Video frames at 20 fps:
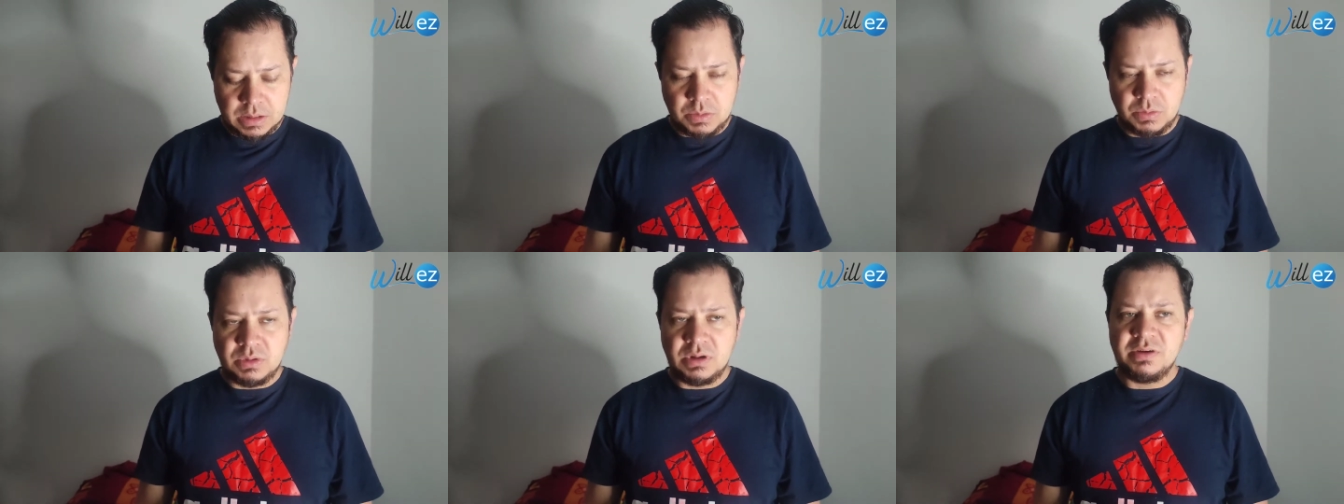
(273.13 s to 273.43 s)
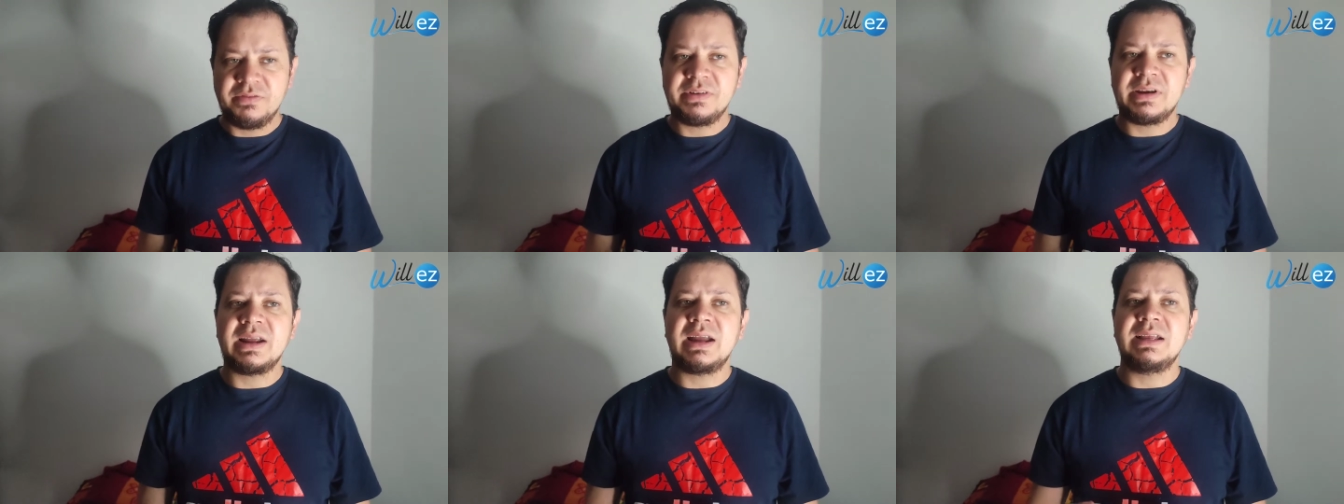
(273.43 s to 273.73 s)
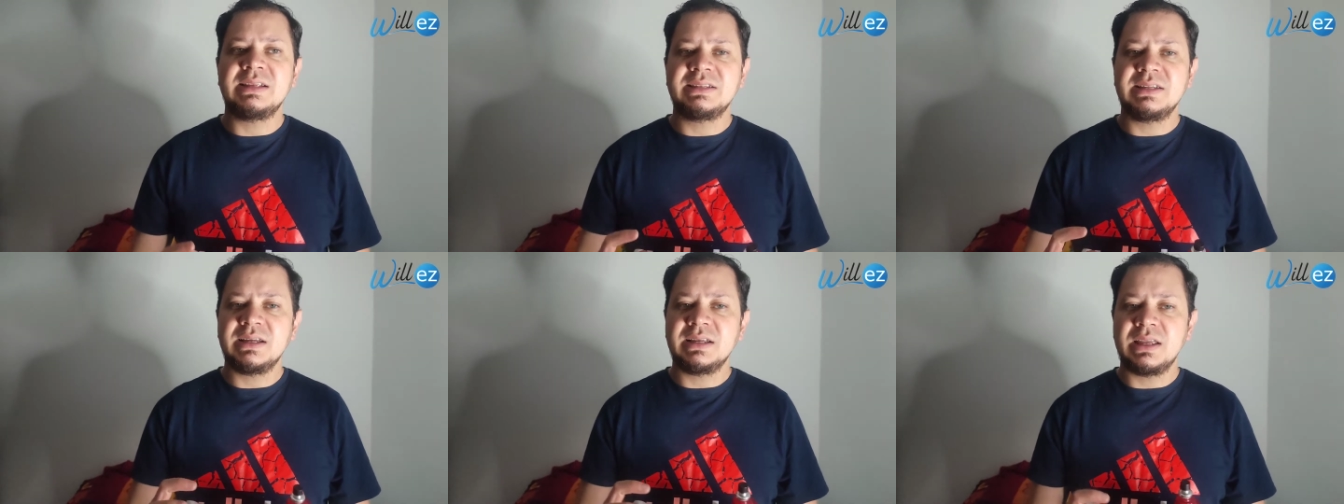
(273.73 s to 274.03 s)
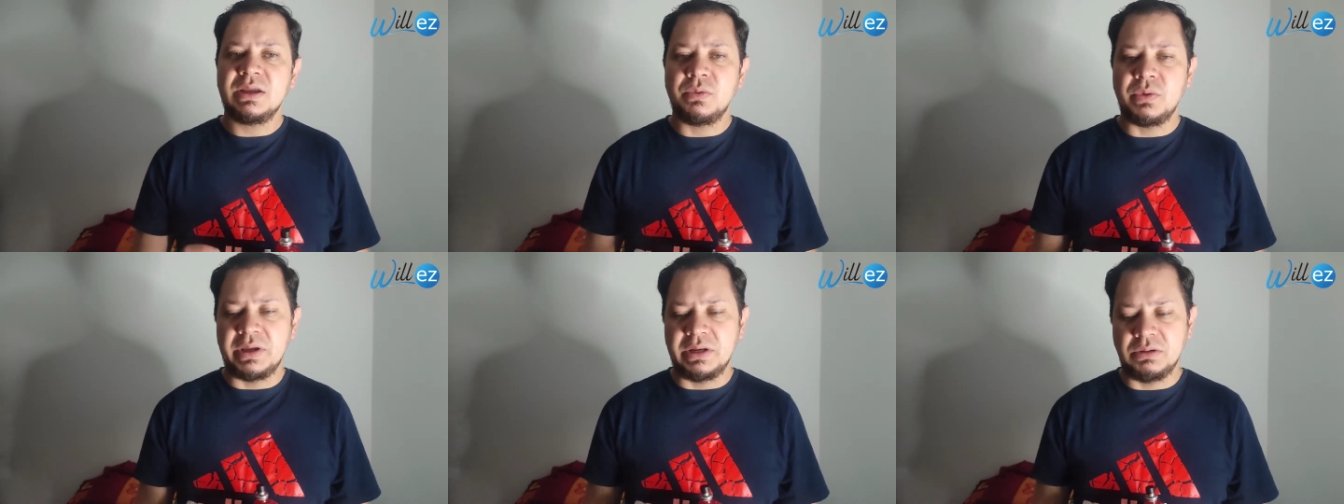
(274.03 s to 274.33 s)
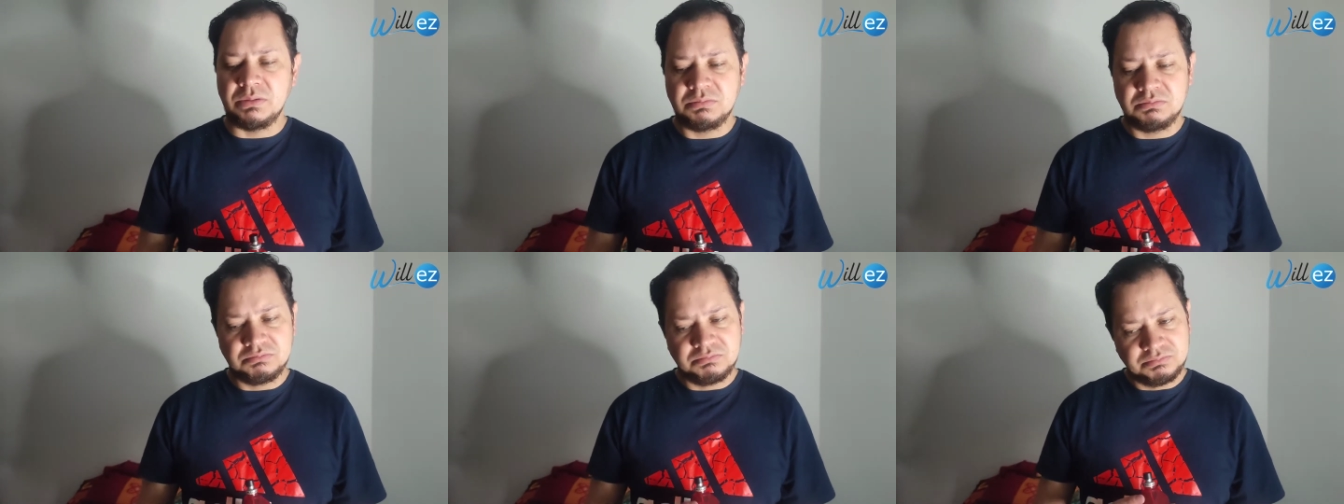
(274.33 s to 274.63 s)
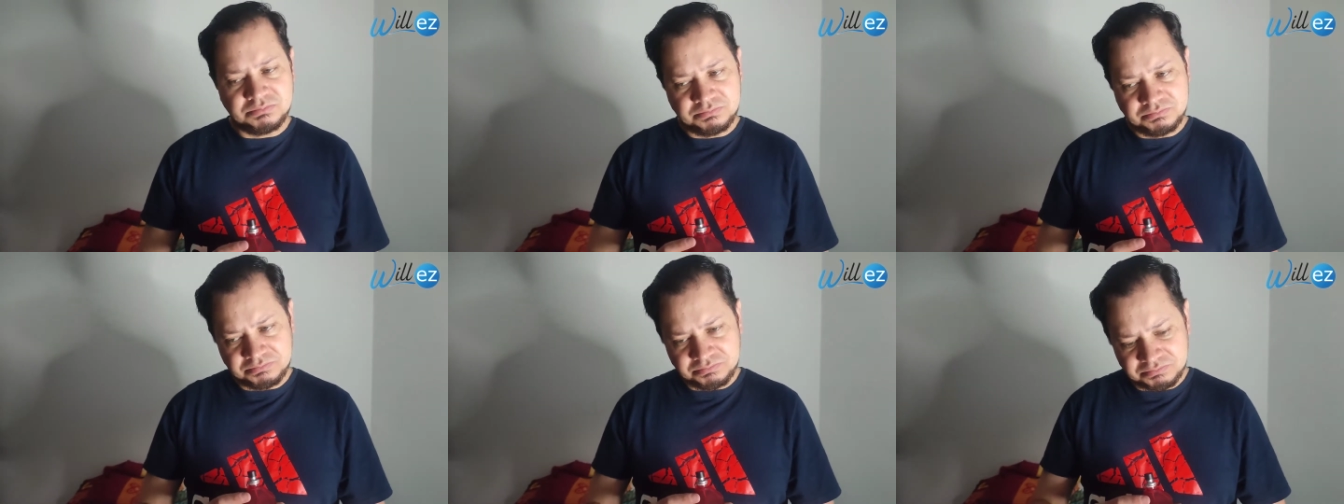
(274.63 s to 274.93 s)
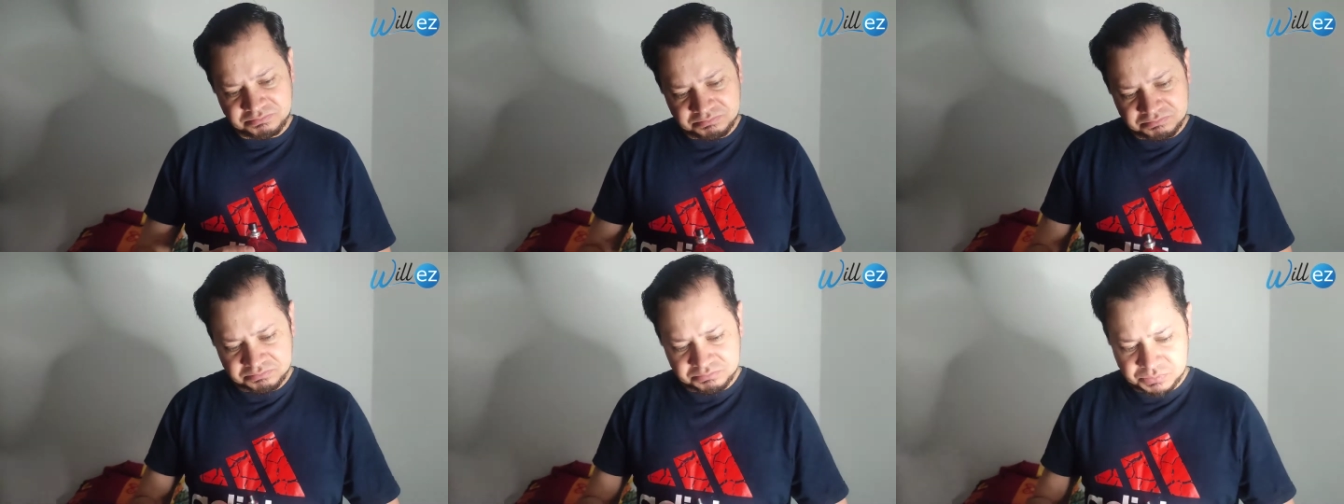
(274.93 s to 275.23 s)
Una fragancia que bueno,
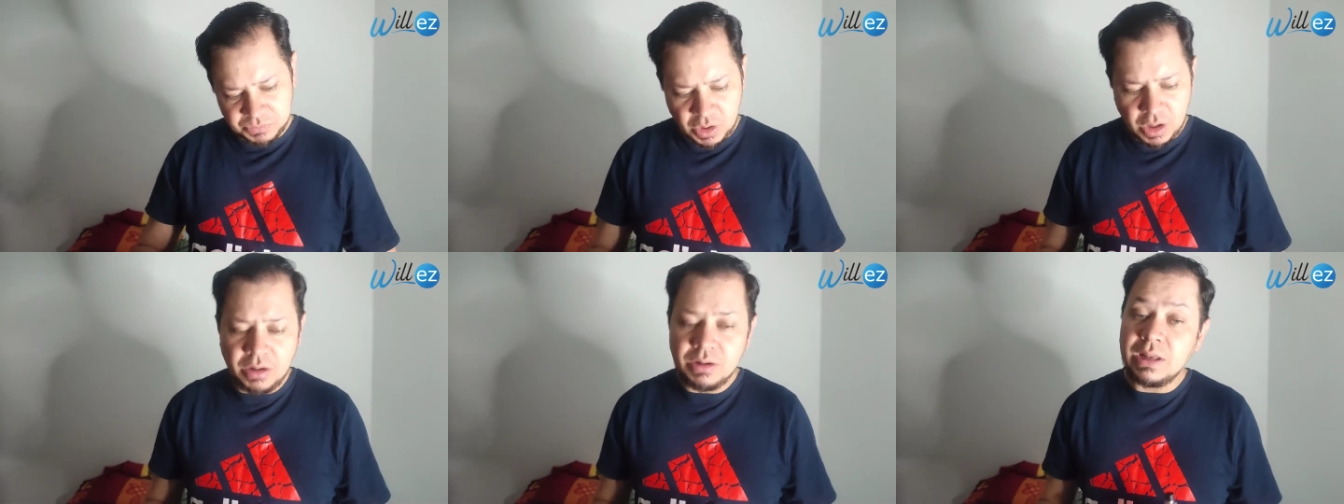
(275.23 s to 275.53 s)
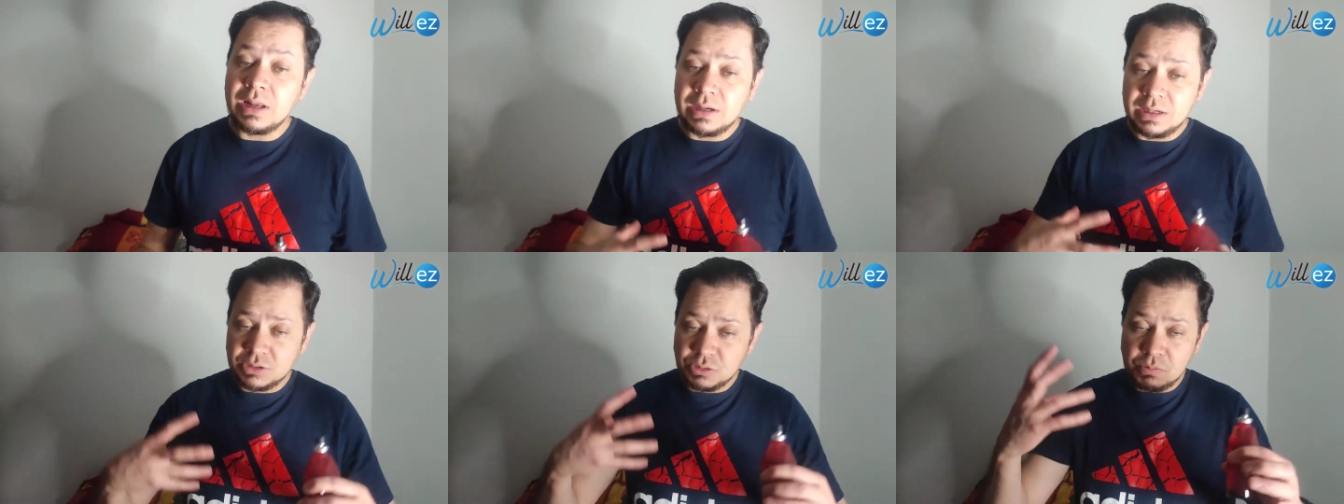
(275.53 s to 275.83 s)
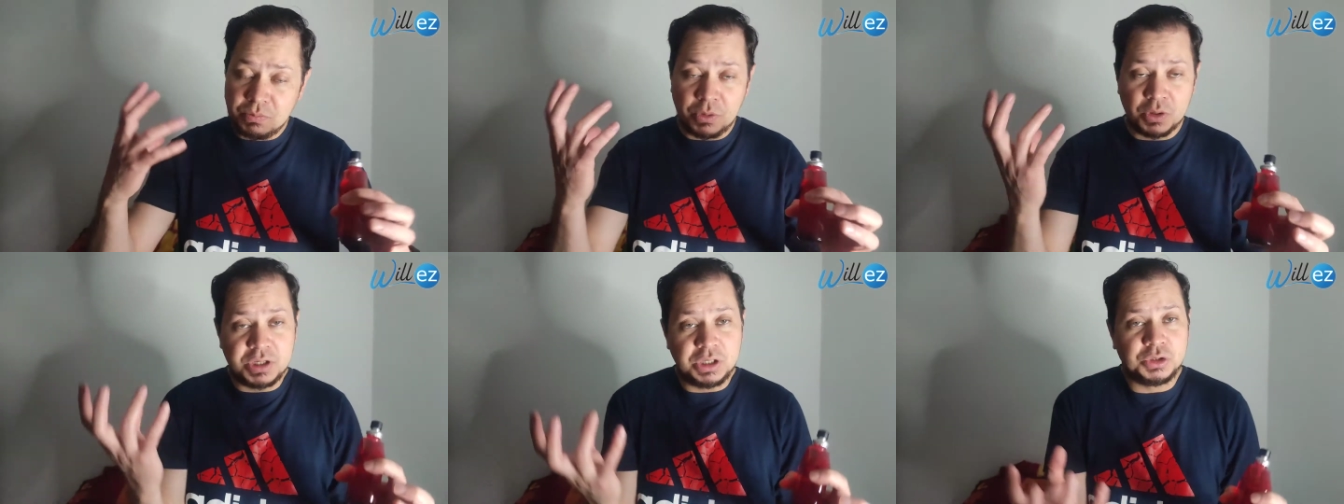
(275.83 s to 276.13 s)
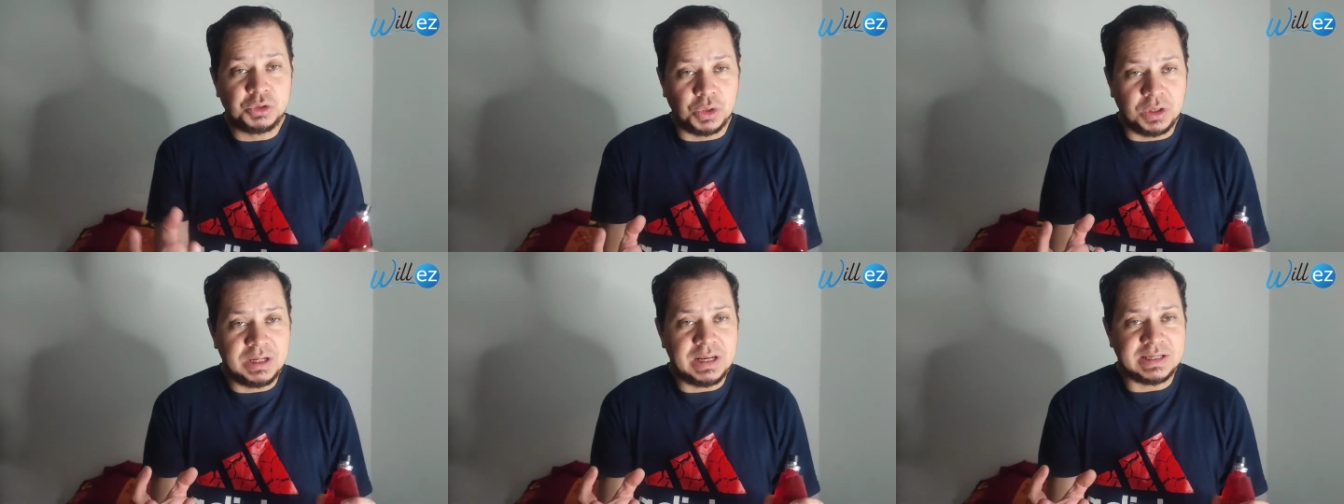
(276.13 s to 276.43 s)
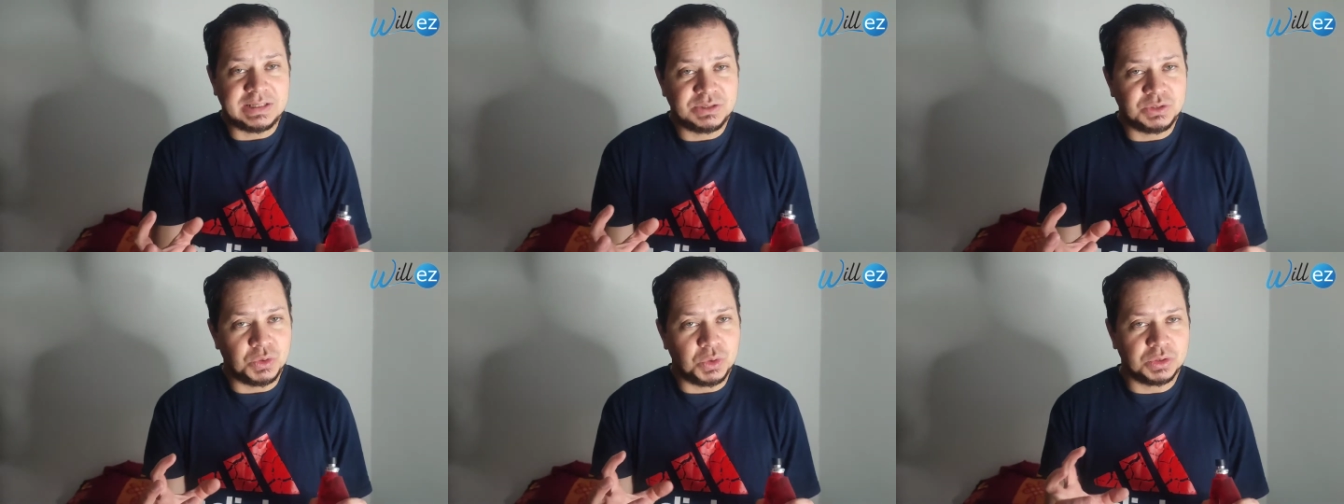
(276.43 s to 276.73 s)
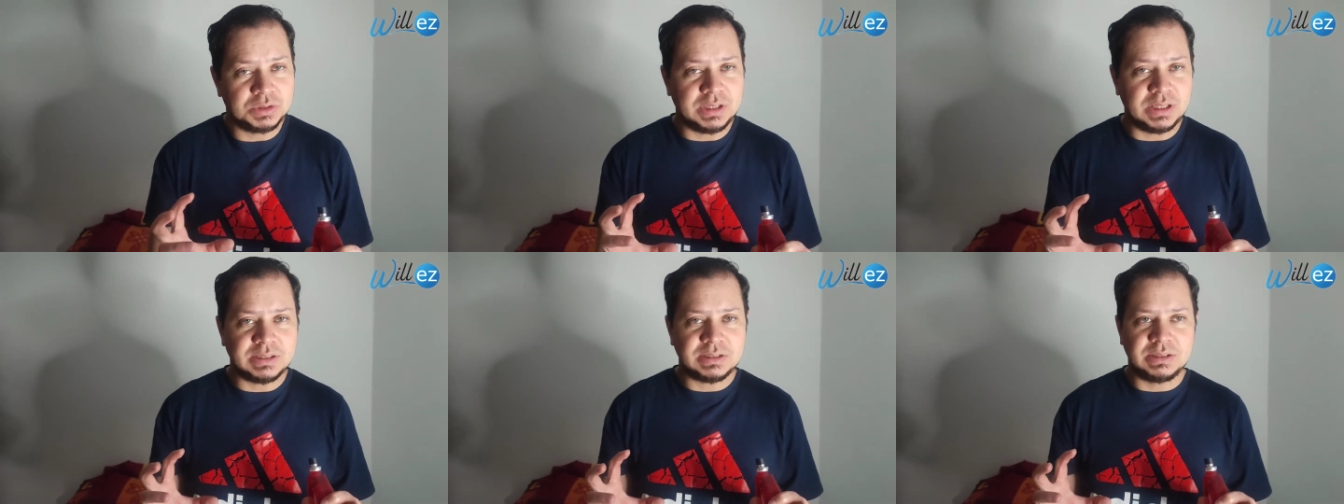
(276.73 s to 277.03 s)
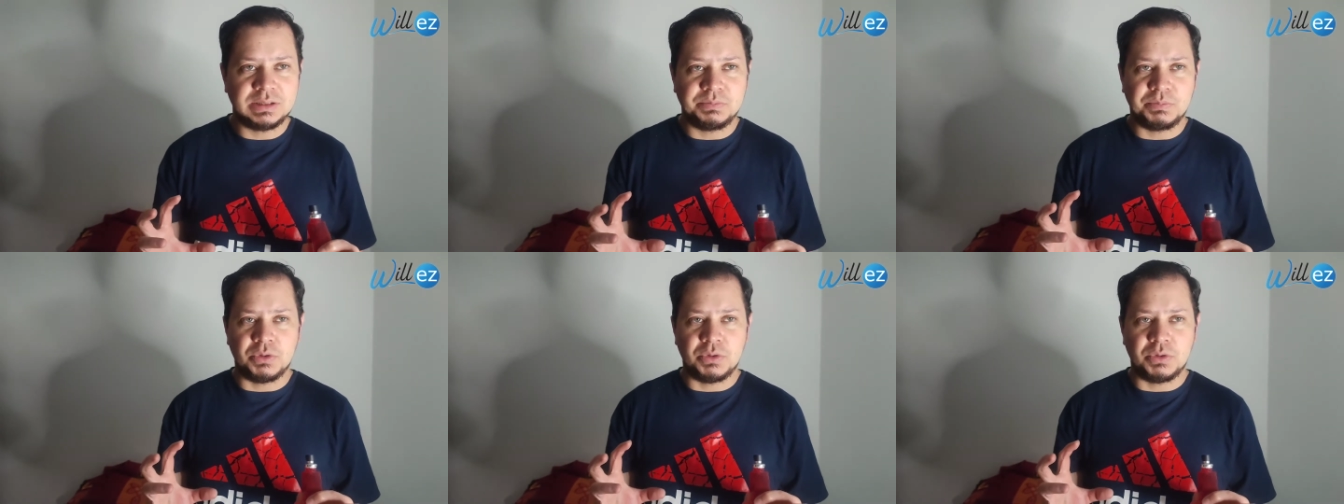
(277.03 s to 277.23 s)
voy a hablarles un poquito de las notas,